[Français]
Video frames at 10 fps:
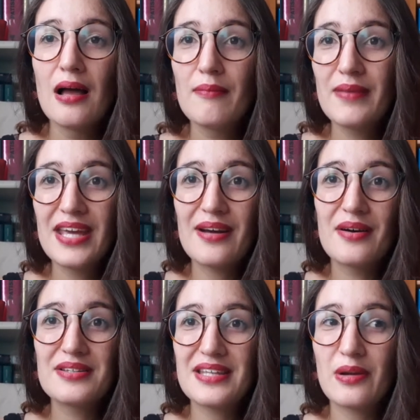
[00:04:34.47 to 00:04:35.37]
mais
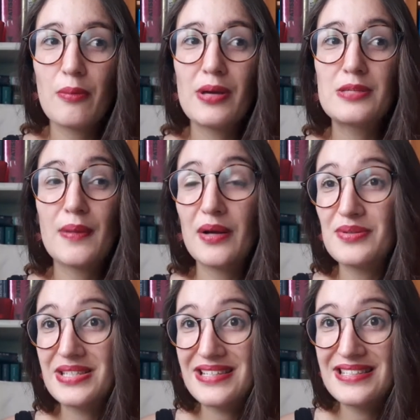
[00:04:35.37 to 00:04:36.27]
euh, ça n'empêche pas que
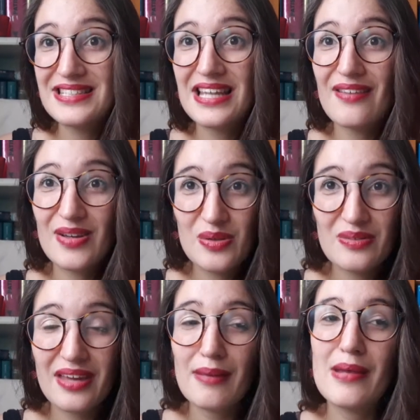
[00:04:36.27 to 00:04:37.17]
c'était dit avec
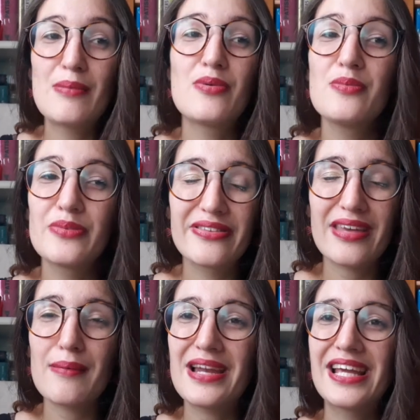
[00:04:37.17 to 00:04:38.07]
une très belle plume, une
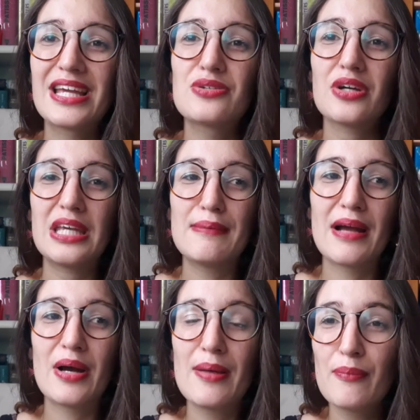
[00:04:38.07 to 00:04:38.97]
très belle écriture qui m'a
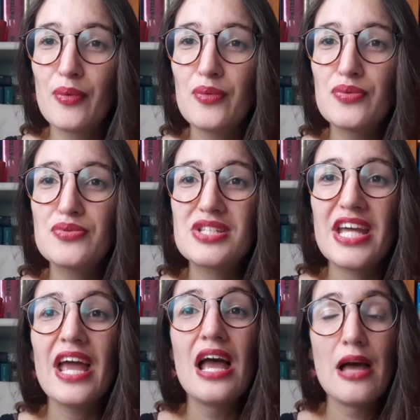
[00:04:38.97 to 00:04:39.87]
quand même beaucoup
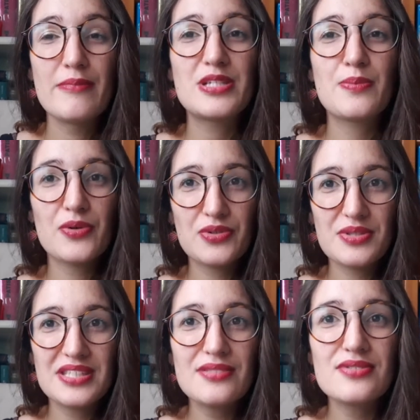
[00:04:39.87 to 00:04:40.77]
touchée. Mais je pense que
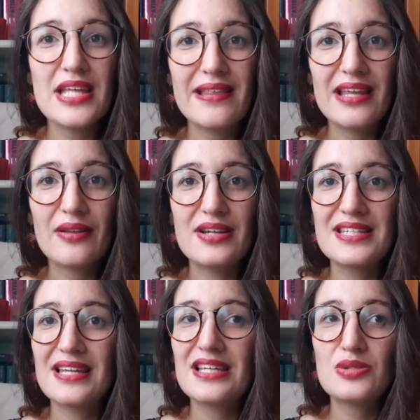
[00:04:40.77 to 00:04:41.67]
si vous êtes né dans les
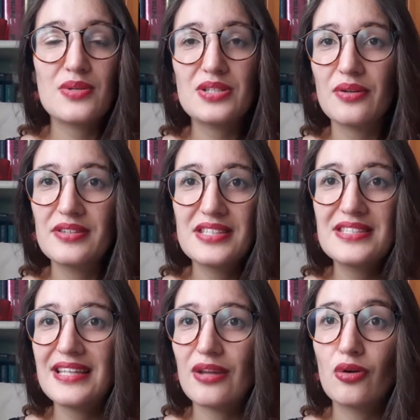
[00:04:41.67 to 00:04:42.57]
années
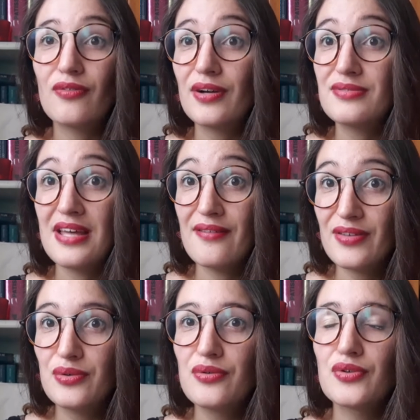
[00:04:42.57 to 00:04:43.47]
70, 80, que vous avez
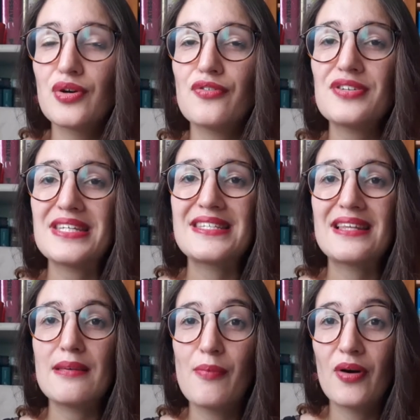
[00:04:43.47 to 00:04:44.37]
vécu vos enfances à
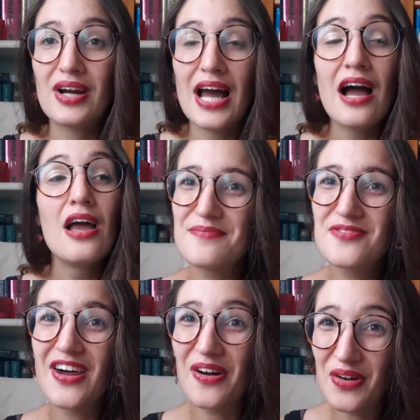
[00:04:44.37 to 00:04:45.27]
cette époque-là, vous allez
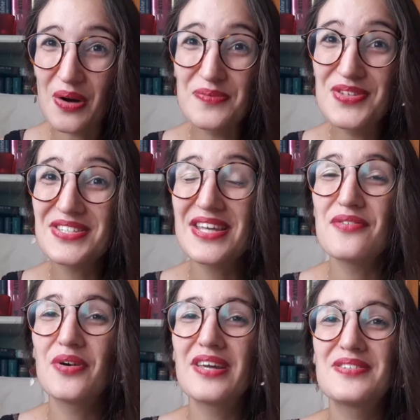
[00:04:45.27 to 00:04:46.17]
pouvoir encore mieux
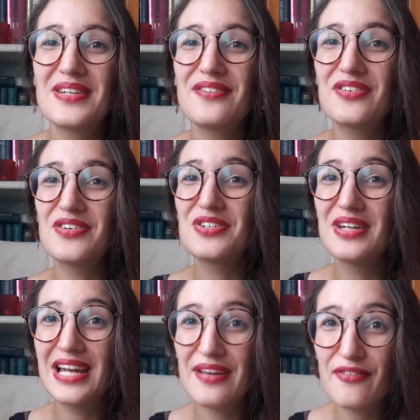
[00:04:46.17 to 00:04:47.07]
savourer ce livre que je
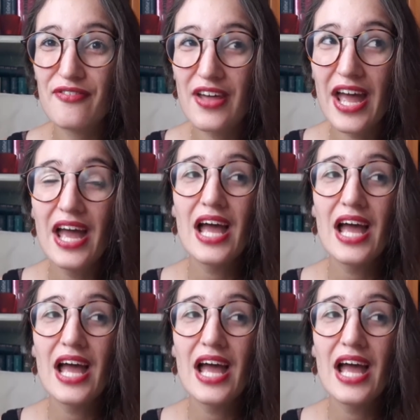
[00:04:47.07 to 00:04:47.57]
ne l'ai fait.